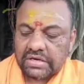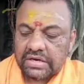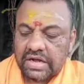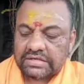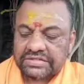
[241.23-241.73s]

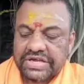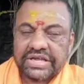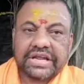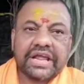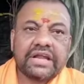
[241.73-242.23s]
நான்
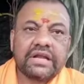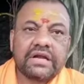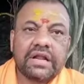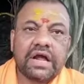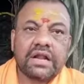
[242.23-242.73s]
செய்கிறேன்
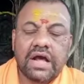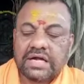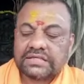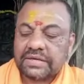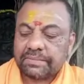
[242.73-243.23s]
நான்
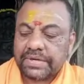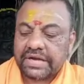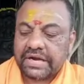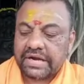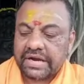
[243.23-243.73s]

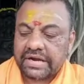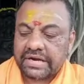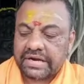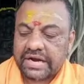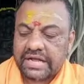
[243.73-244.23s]
ஆசைப்படுகின்றேன்
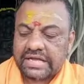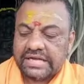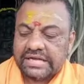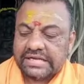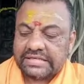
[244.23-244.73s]
என்ற
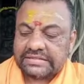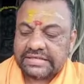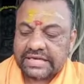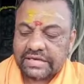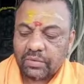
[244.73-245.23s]

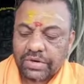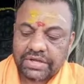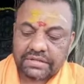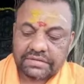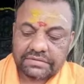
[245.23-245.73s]
இச்சை
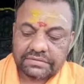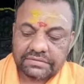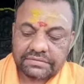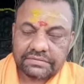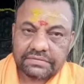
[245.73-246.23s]
உடையது
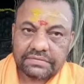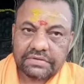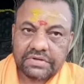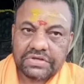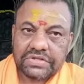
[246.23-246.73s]

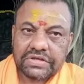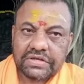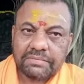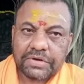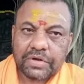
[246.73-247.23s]
இது
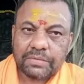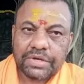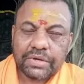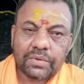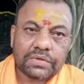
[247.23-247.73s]

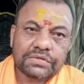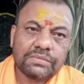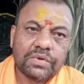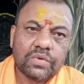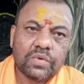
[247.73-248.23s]
மனோமய
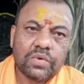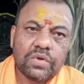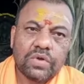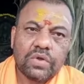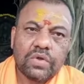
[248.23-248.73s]
கோஷம்
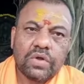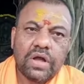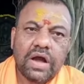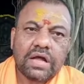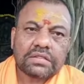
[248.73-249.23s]

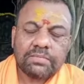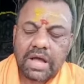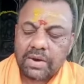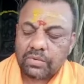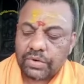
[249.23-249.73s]

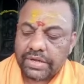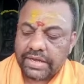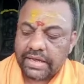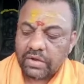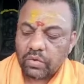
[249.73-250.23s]
ஆத்மாவினுடைய
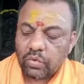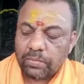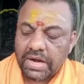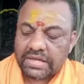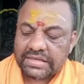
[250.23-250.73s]

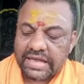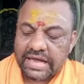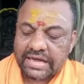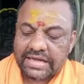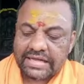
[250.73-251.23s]

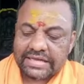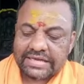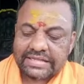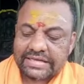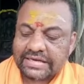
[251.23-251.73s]
உபாதியாக
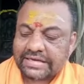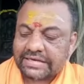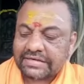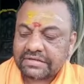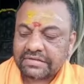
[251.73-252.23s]
இது
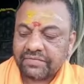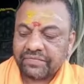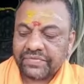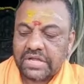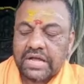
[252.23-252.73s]
இருக்கின்றது
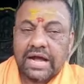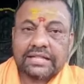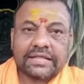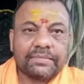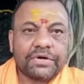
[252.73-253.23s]

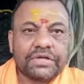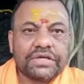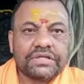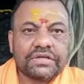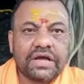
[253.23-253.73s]
அந்த
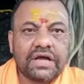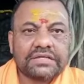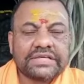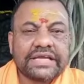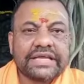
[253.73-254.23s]
நான்
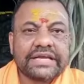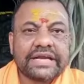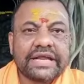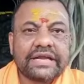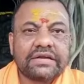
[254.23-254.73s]

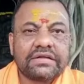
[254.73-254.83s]
செய்கின்றேன்